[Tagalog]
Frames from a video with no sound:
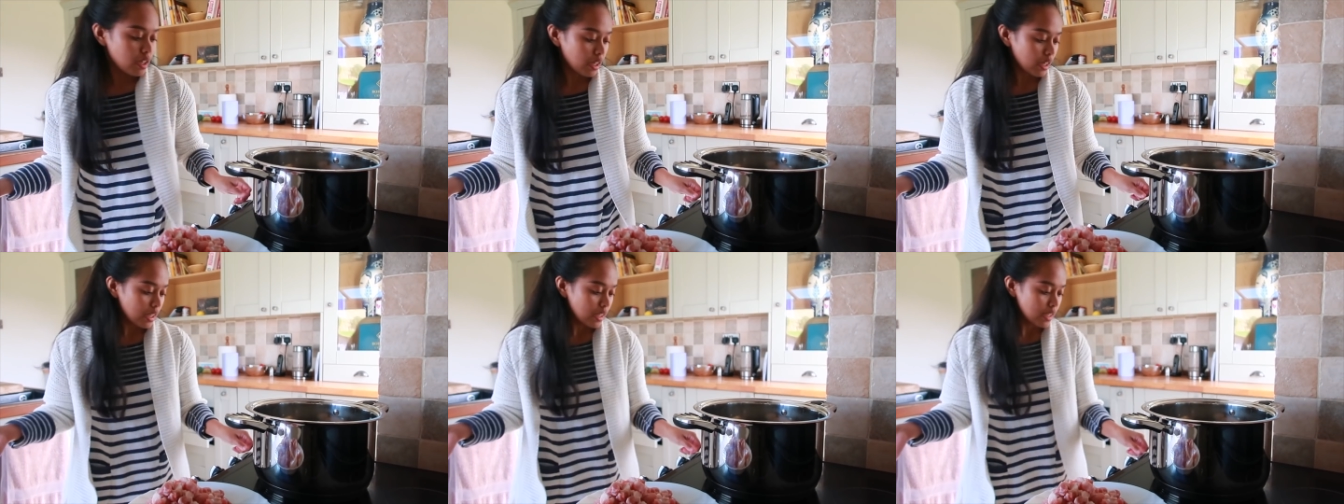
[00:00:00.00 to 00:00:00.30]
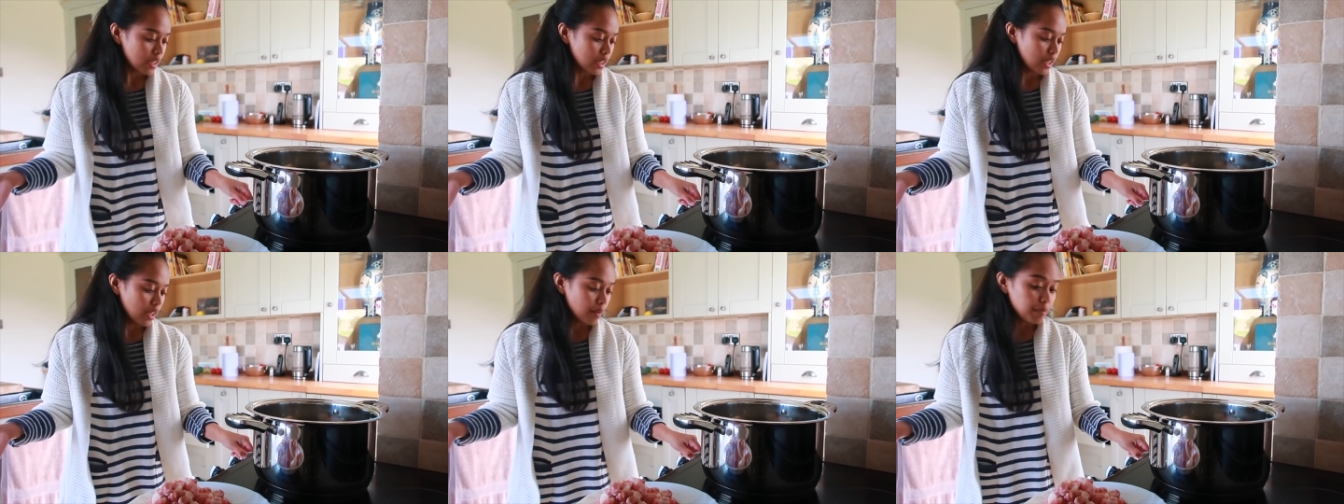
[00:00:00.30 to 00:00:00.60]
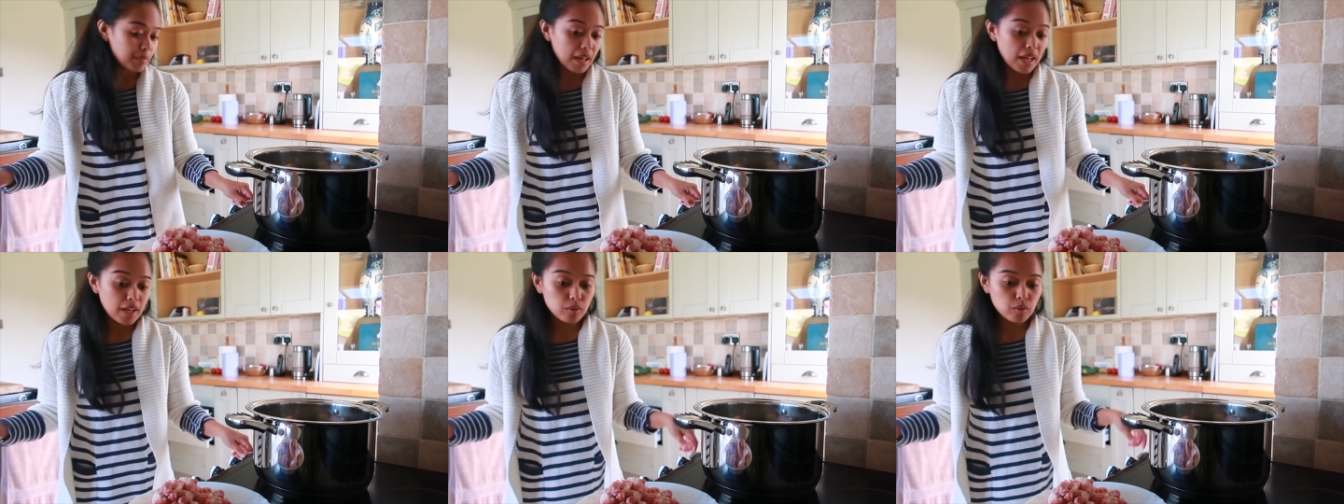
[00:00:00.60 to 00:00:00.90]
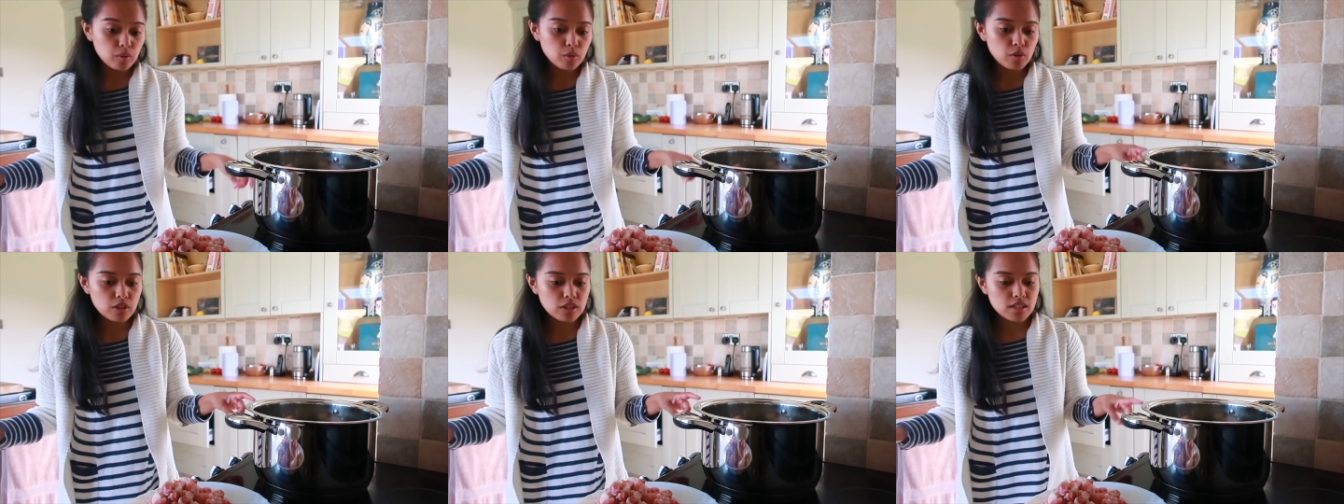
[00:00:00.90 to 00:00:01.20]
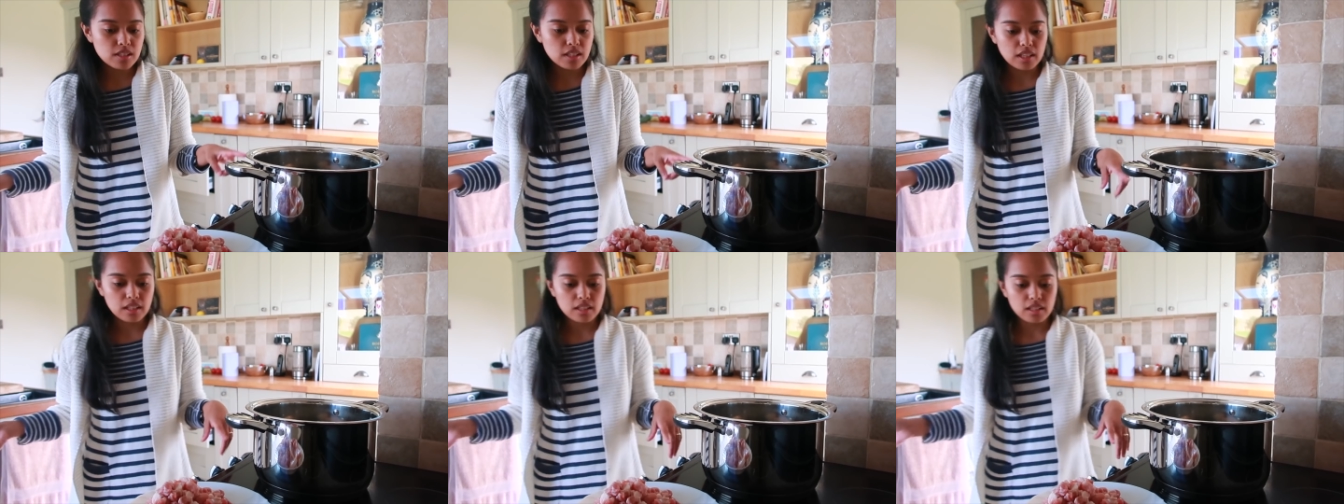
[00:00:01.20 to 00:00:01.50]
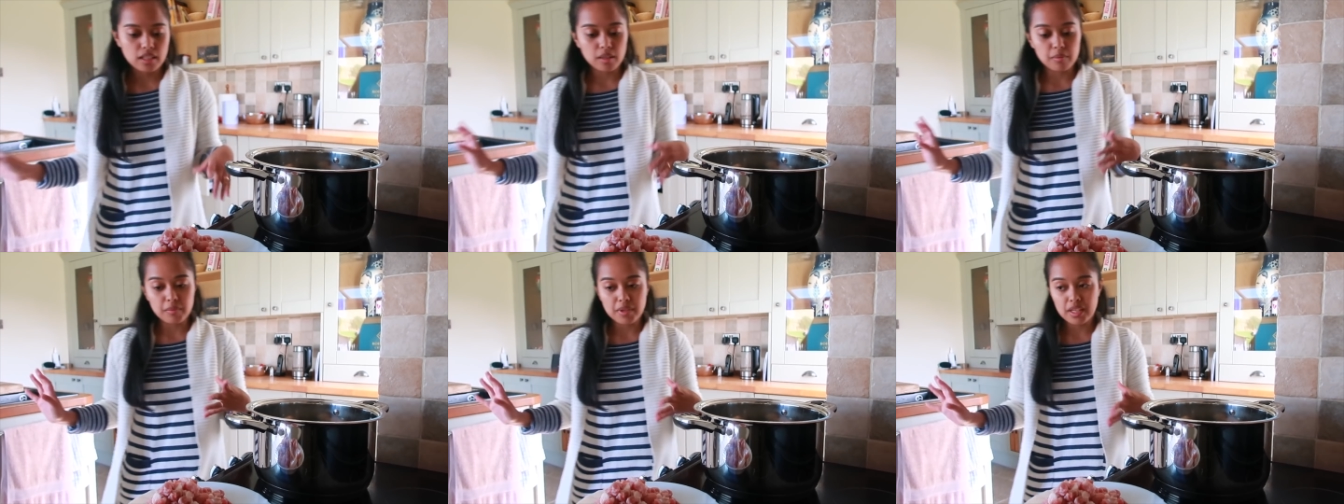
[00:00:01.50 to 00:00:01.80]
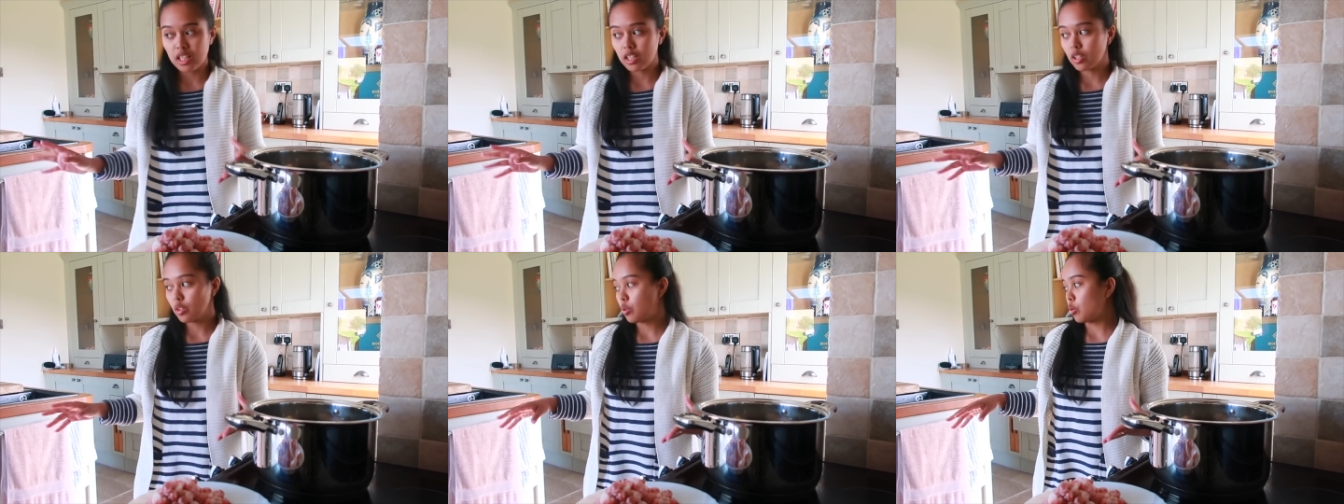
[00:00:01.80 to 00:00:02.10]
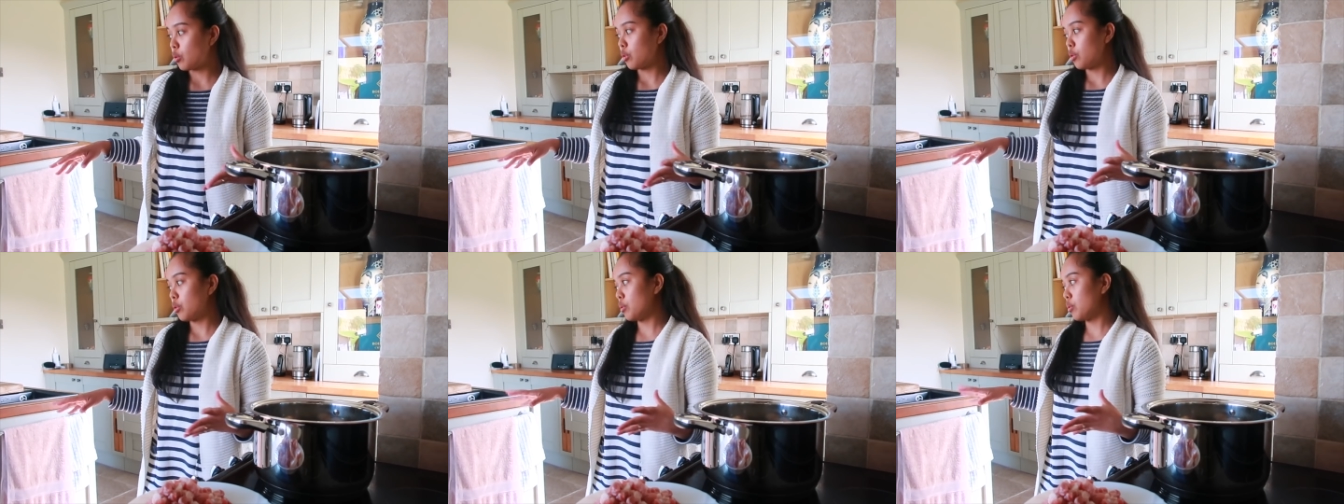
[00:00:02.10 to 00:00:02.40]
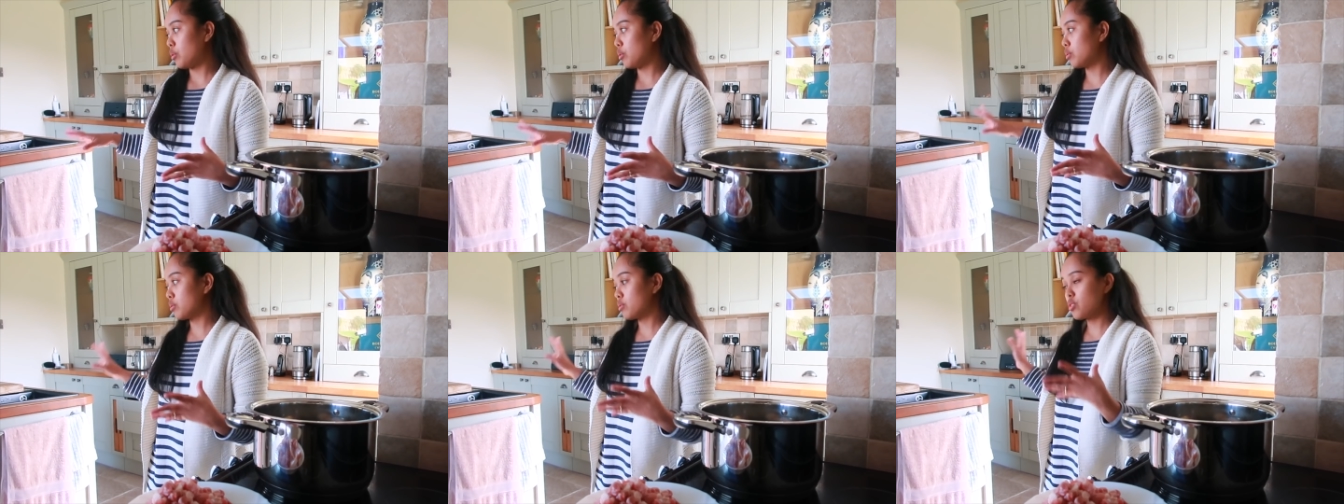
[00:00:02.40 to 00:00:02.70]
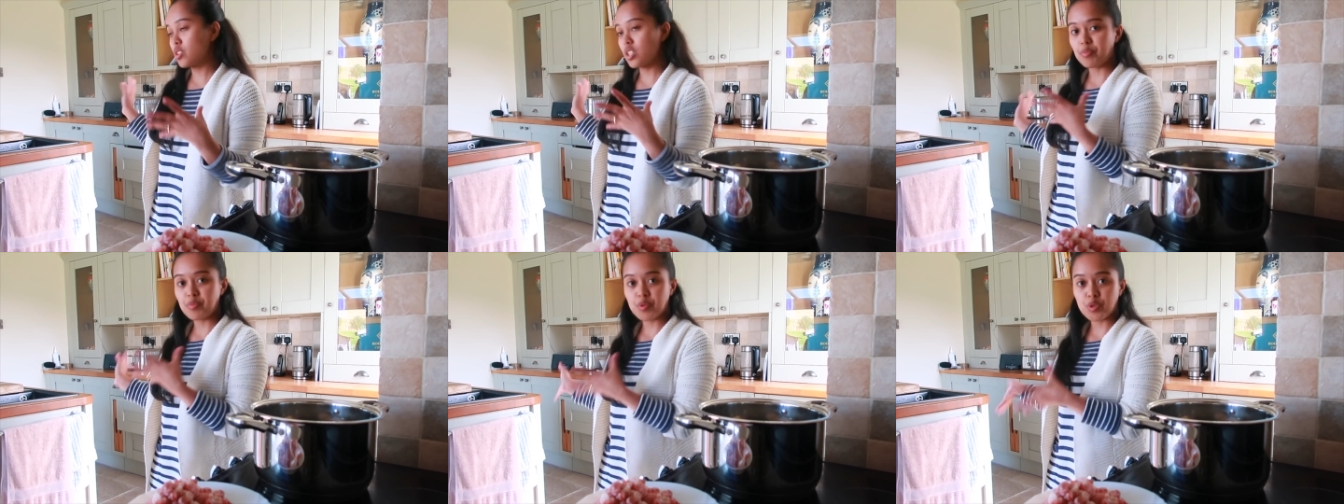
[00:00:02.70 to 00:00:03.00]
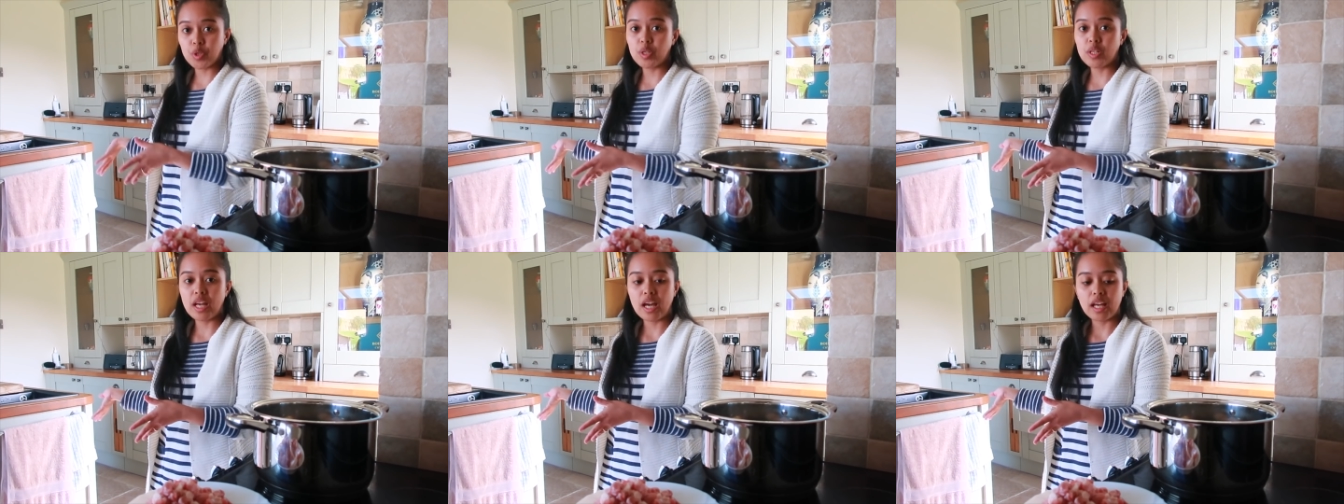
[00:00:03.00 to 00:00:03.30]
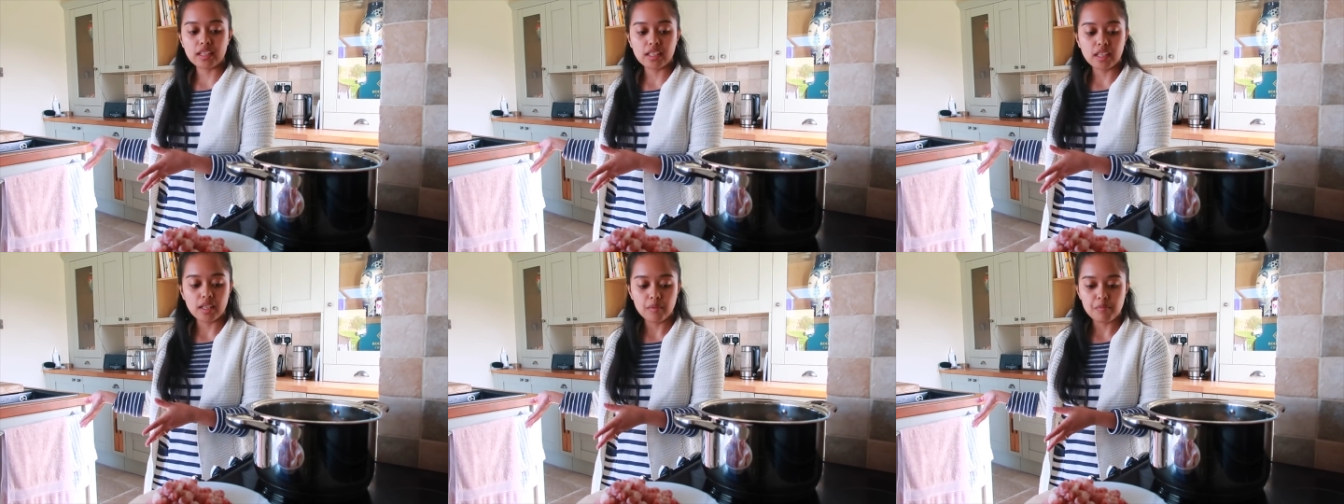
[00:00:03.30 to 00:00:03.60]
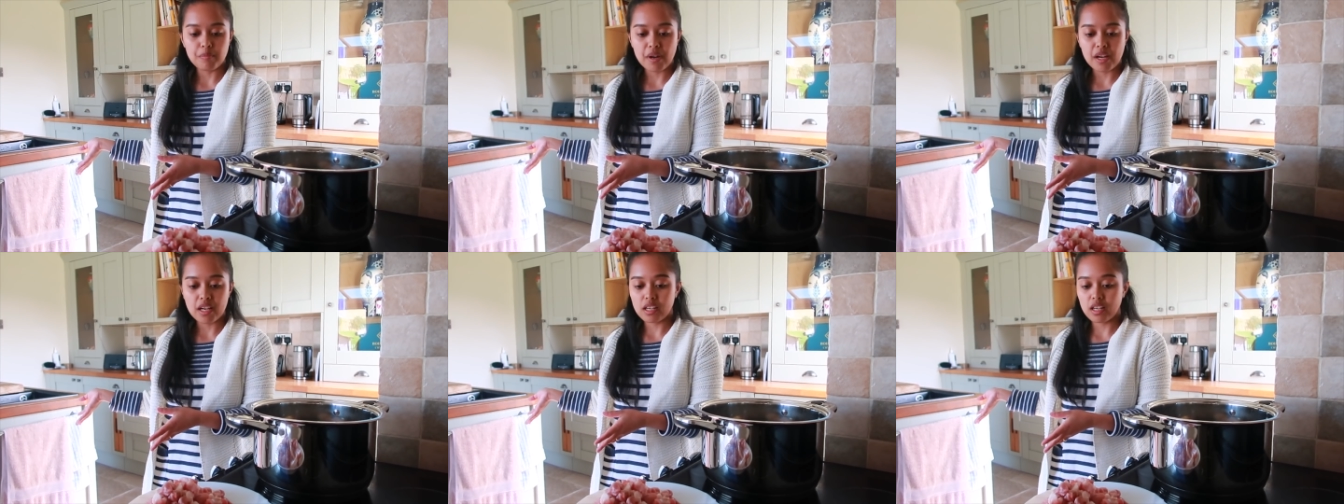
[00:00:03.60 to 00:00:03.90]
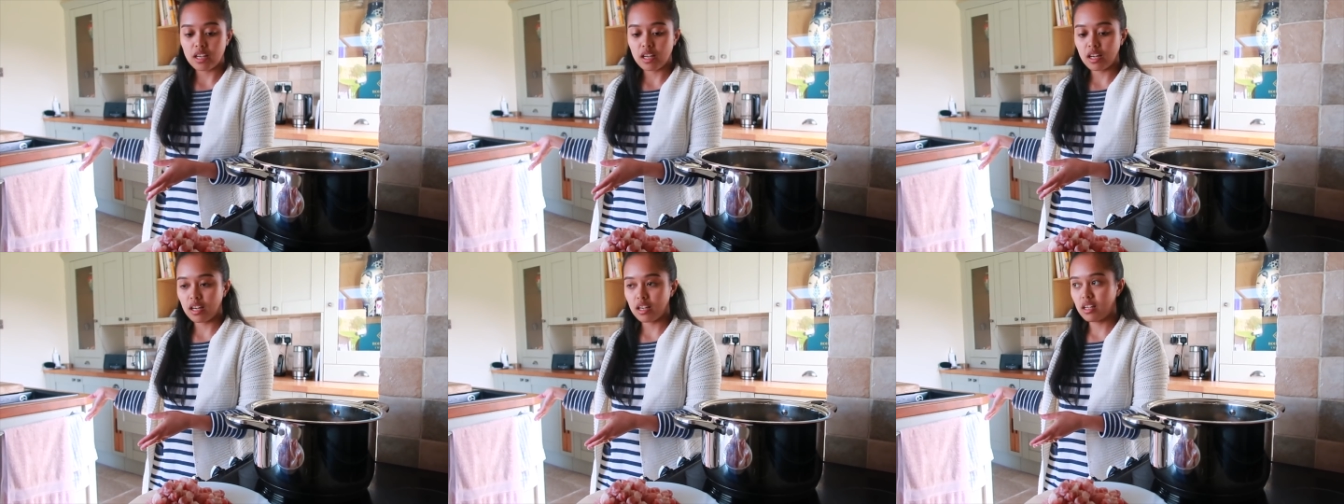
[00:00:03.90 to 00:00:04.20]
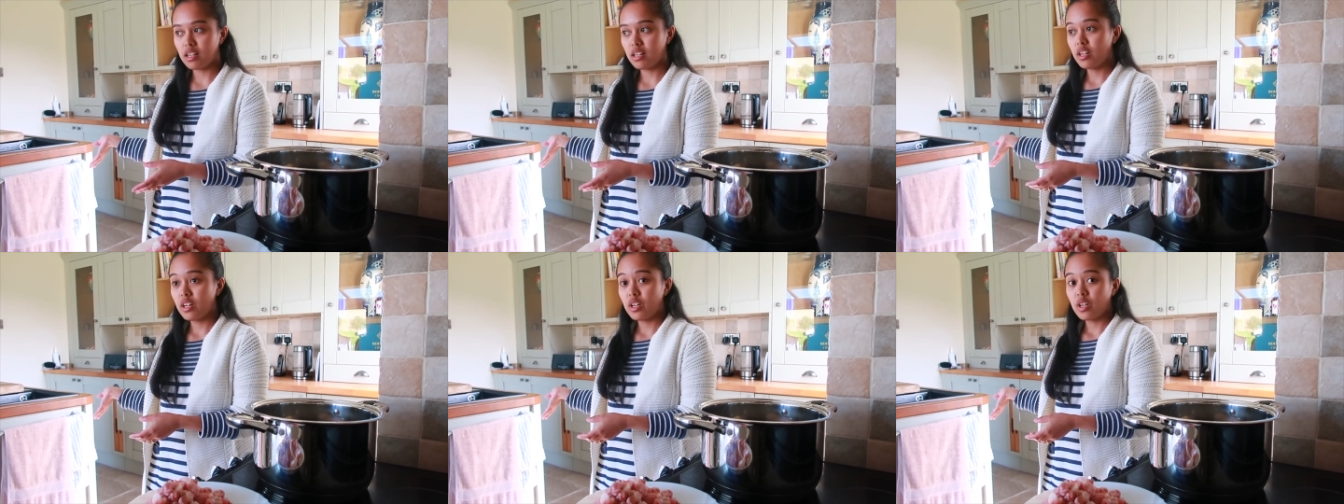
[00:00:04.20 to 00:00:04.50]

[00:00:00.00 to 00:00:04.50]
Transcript: Kasi, ang plano ko kasi, dadamihan ko yung chop suey natin para